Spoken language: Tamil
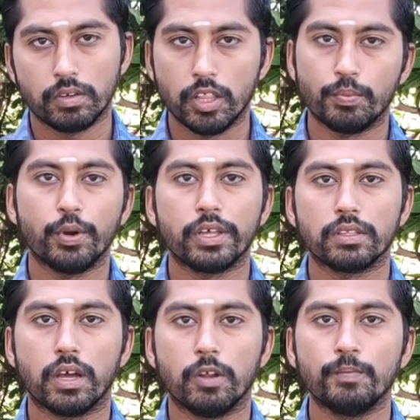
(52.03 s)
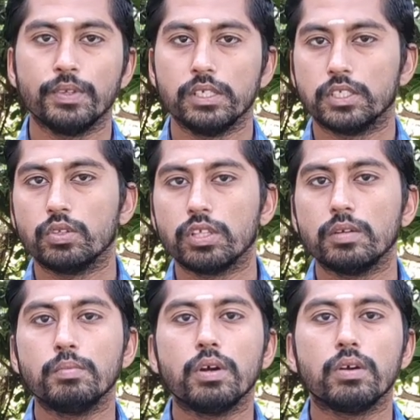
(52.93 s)
அது போயிருந்தாலும் ஸோ
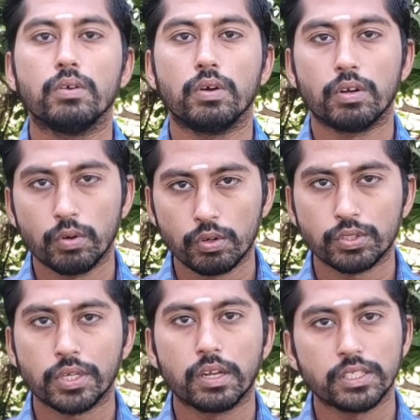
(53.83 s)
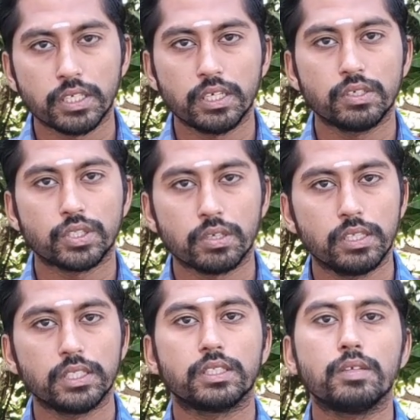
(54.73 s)
திரும்ப ஒரு ஒரு வருஷம் கழிச்சு ரெண்டு வருஷம்
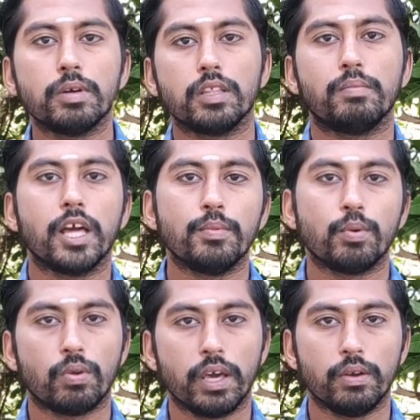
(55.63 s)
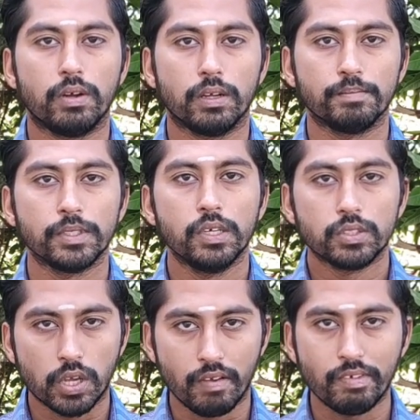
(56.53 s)
கழிச்சு திரும்ப அந்த பாதிப்புக்குள்ளாயிருவாங்க
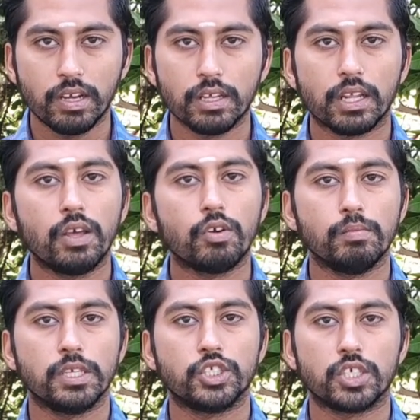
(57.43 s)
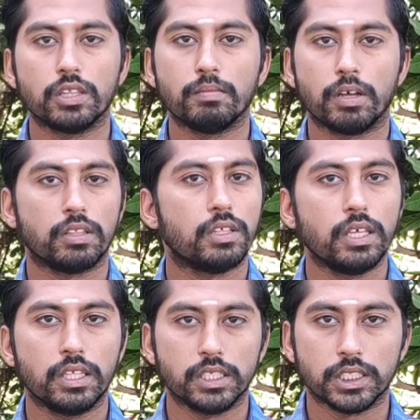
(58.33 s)
அவங்களுக்கெல்லாம் ஒரு மிகச்சிறந்த மருந்து
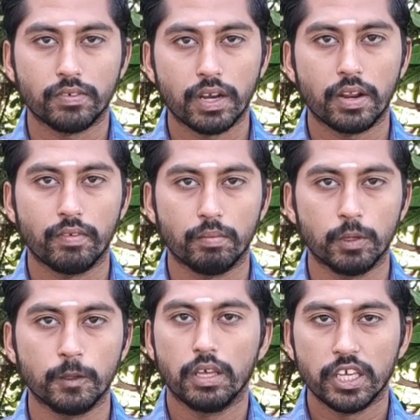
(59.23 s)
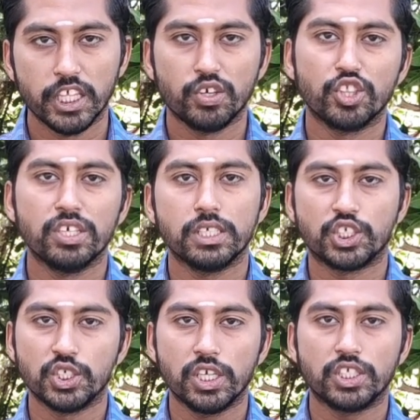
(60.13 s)
தான் இந்த சிவனார் வேம்பு இது வந்து
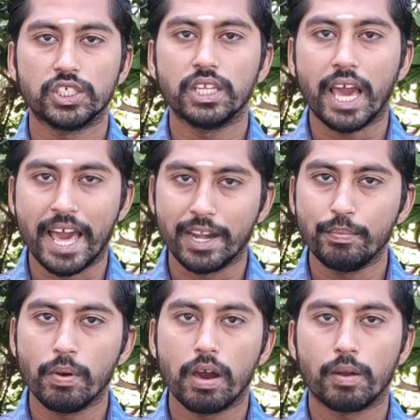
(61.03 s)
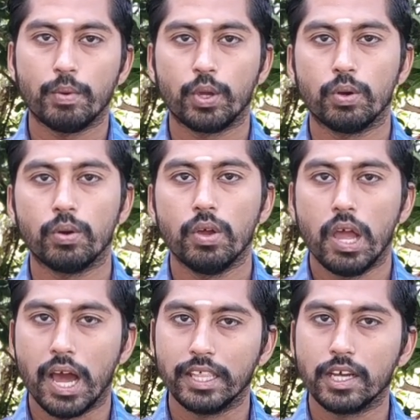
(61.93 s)
சின்ன சின்ன அரிப்பும் ஆரம்பிக்கும்
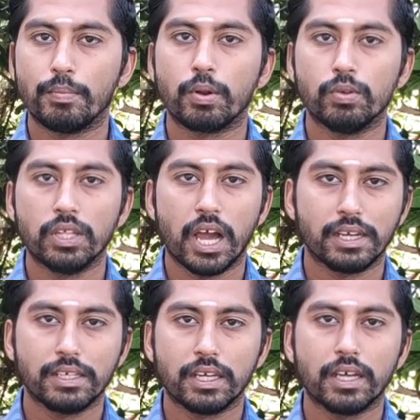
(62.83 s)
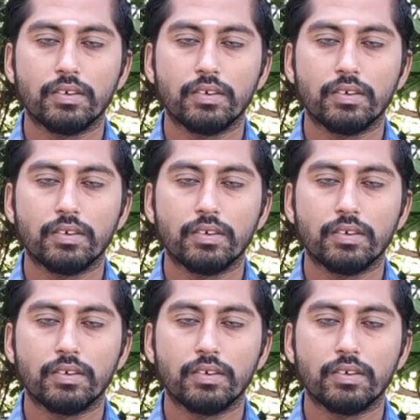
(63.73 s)
அதுக்கப்புறம் வந்து அங்கங்க